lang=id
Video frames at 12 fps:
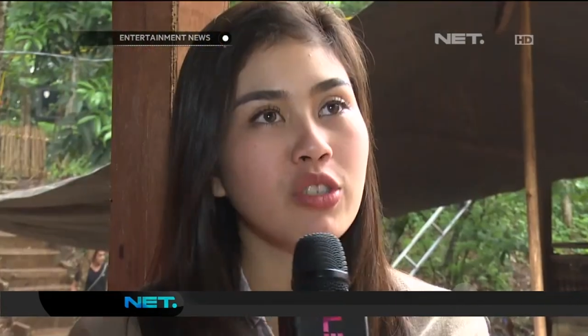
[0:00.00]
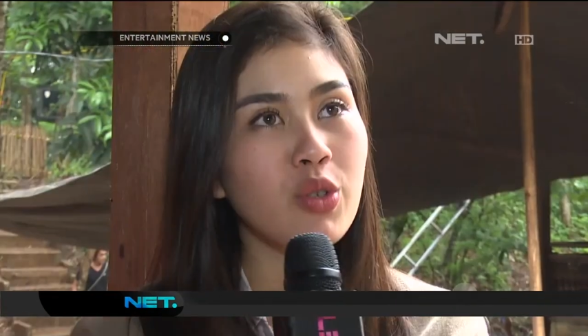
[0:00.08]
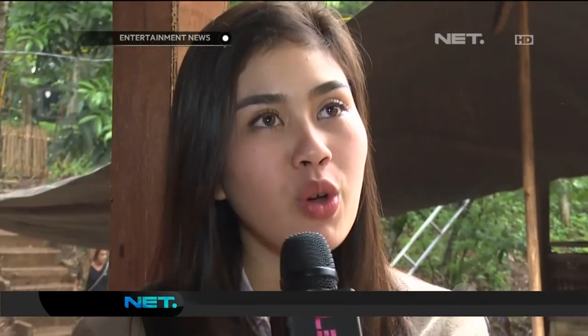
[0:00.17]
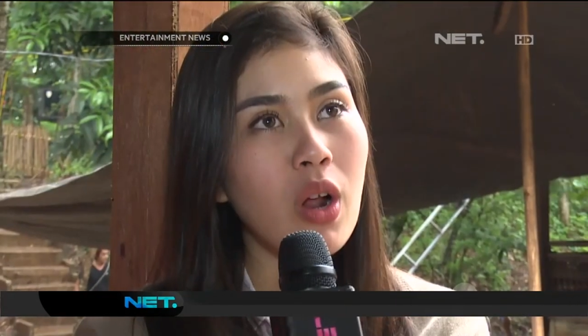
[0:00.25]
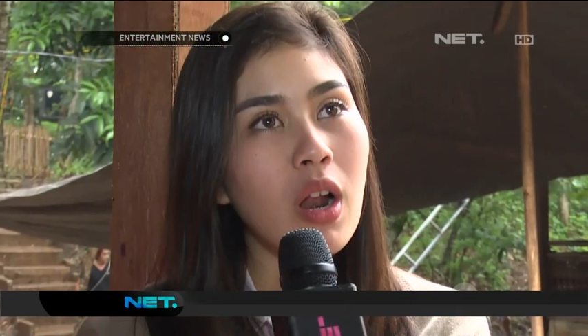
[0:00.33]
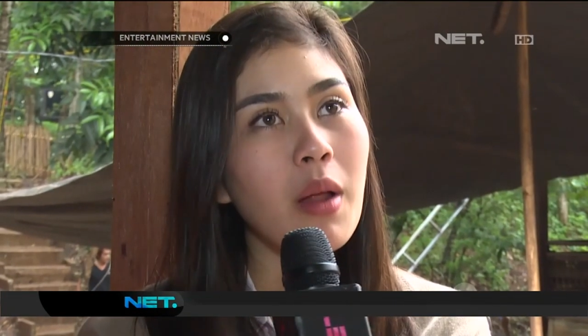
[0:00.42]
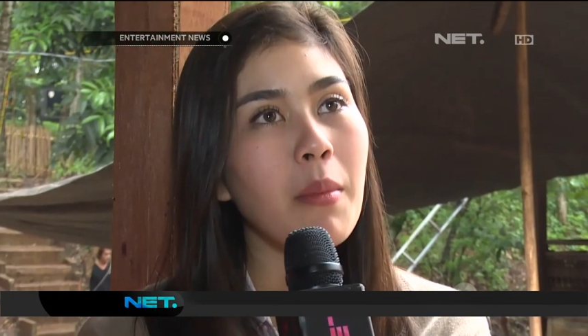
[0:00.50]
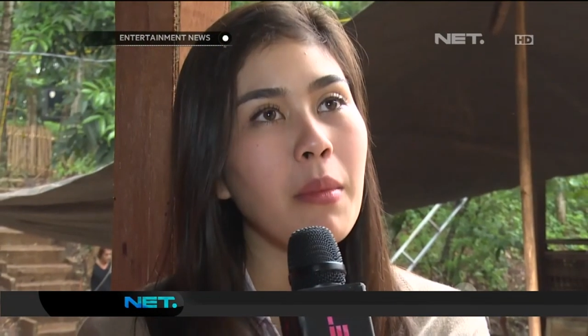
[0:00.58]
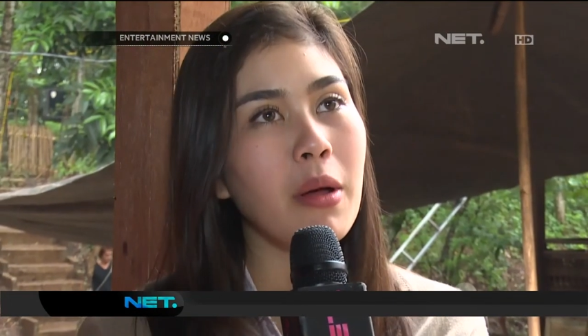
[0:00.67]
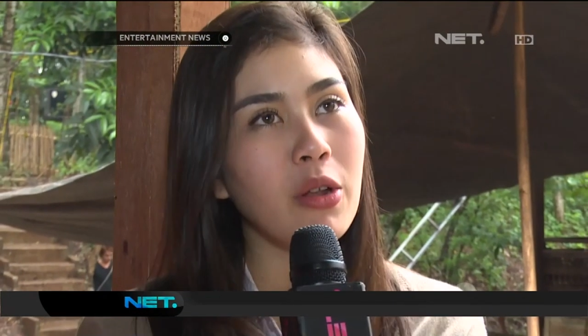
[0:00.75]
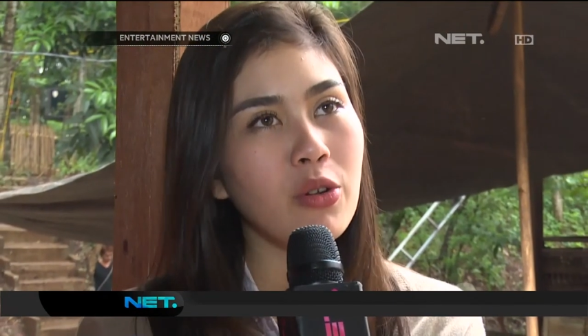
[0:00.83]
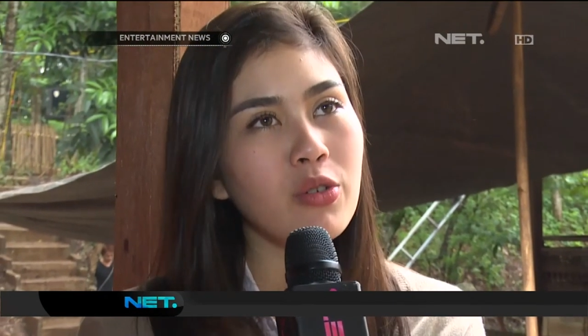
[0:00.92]
ya nanti
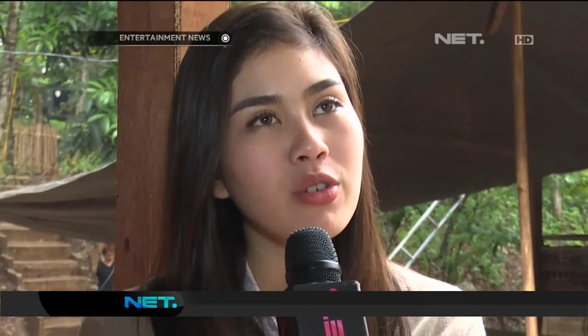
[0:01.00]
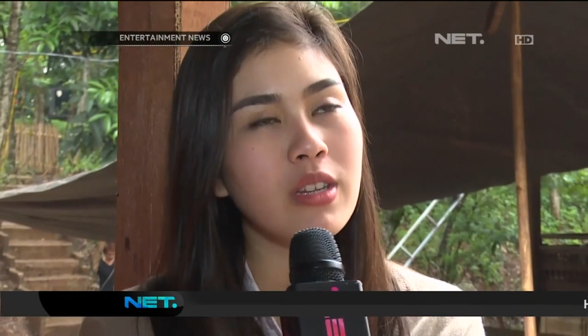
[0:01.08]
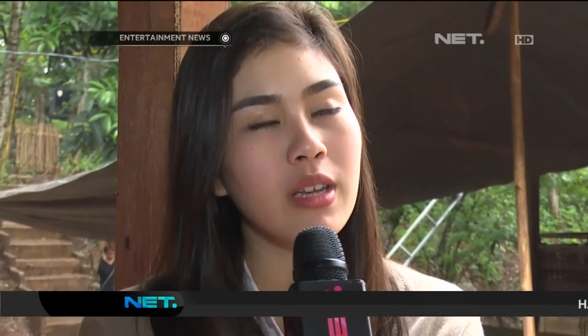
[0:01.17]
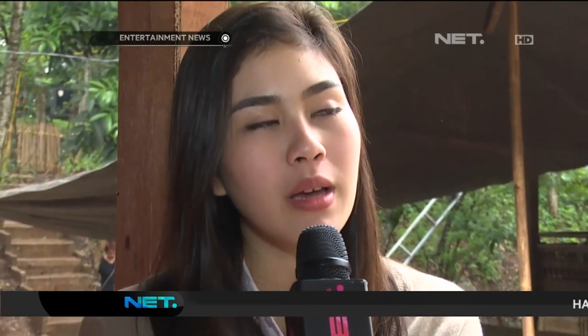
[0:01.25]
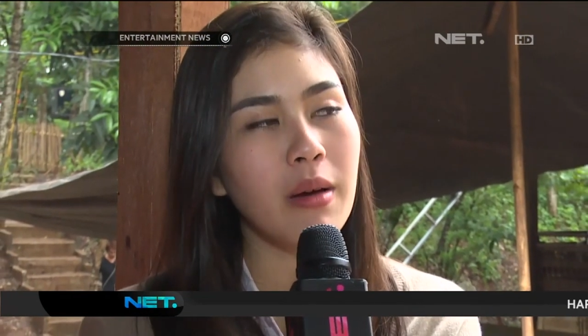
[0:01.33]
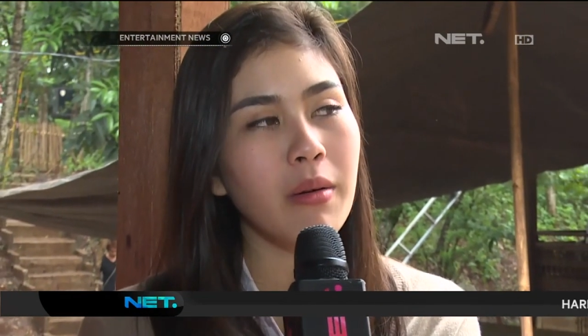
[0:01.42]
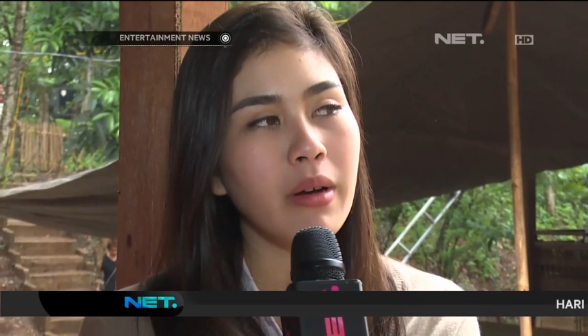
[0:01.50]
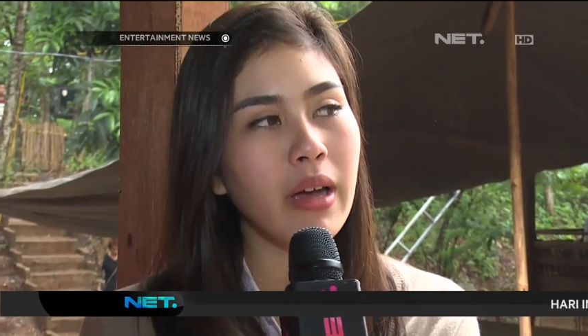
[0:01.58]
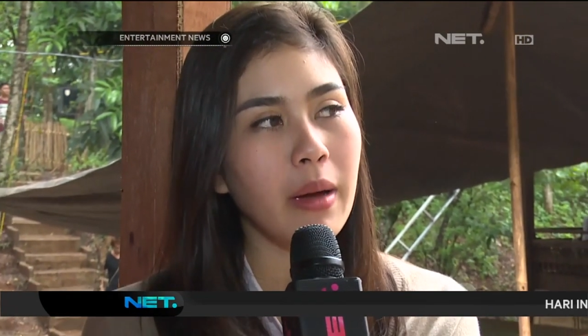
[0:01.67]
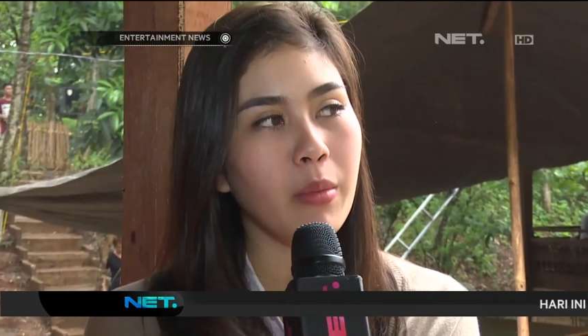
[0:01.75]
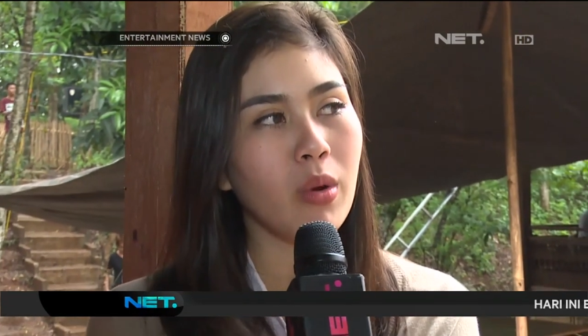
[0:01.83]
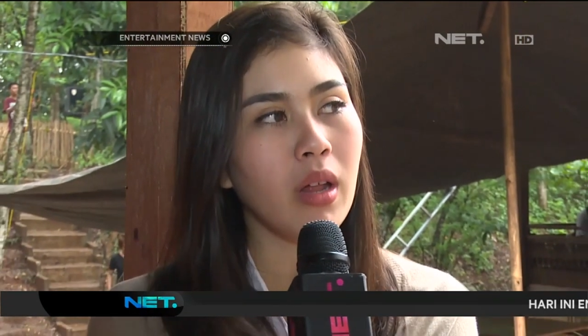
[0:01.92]
misalnya bisnis apa
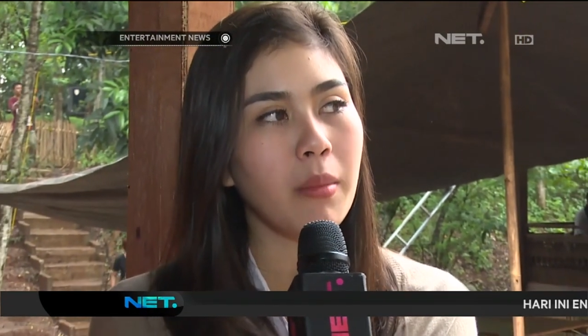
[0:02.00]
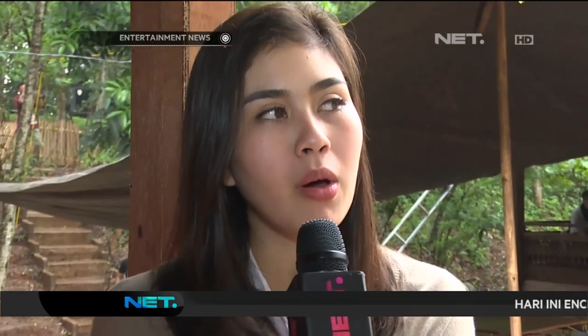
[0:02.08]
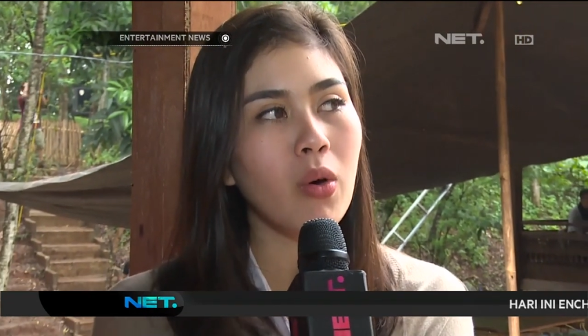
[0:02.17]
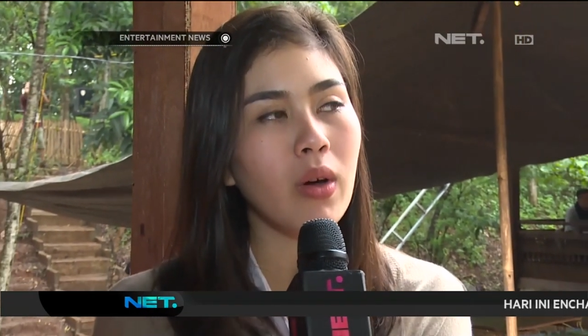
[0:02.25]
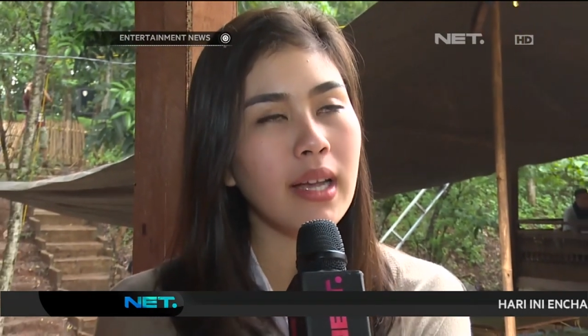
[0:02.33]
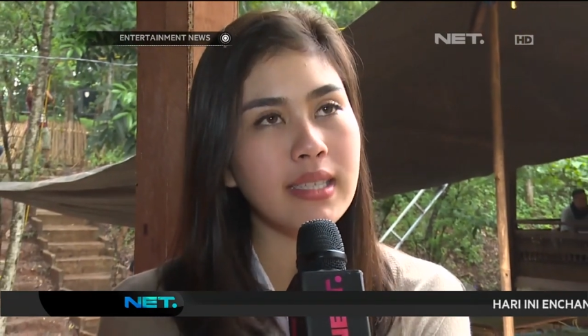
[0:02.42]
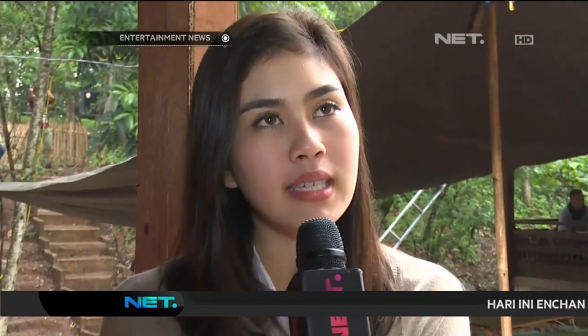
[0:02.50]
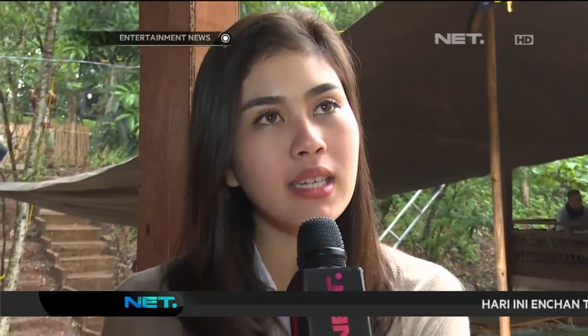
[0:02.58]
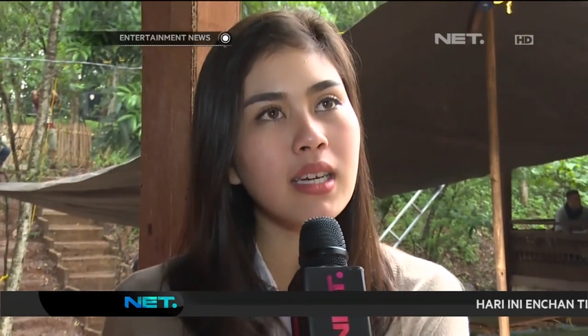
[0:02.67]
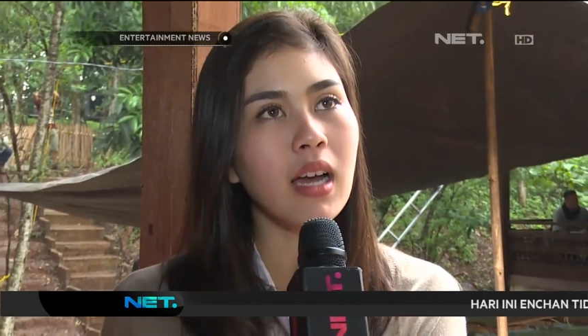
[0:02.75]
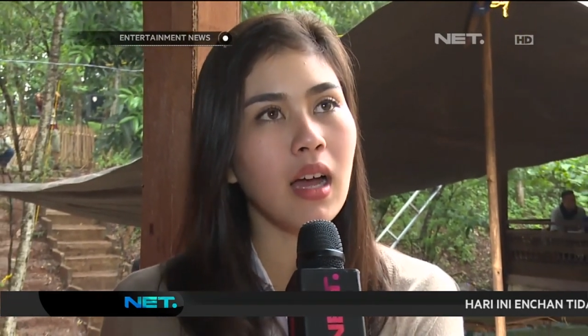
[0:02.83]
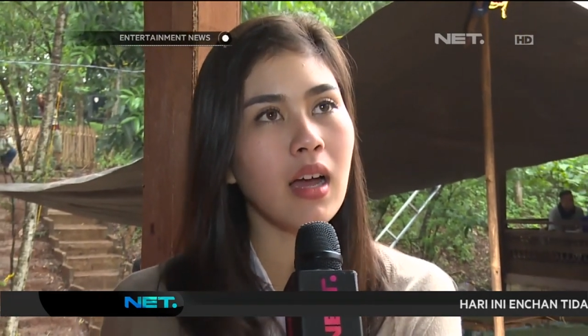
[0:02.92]
investasi apa jadi
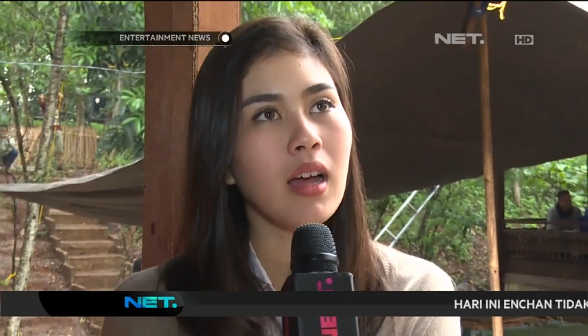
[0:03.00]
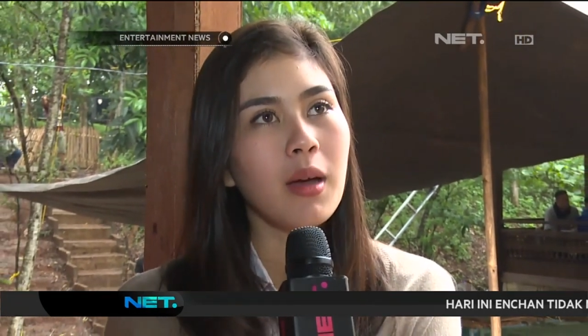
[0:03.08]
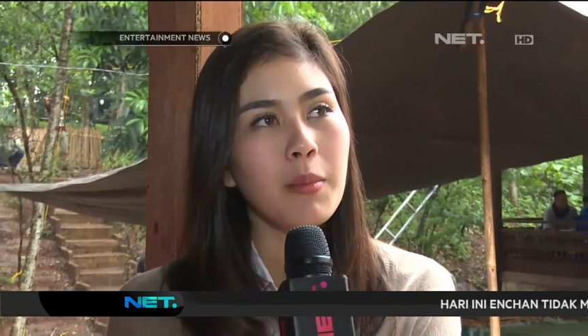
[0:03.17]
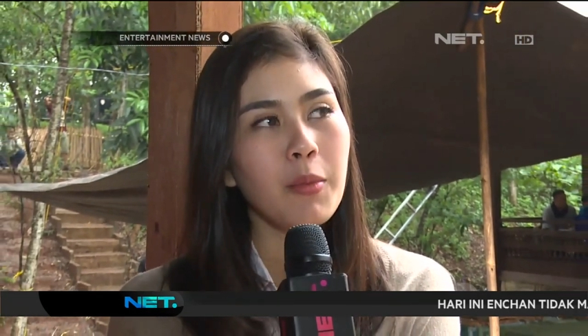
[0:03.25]
tetap nggak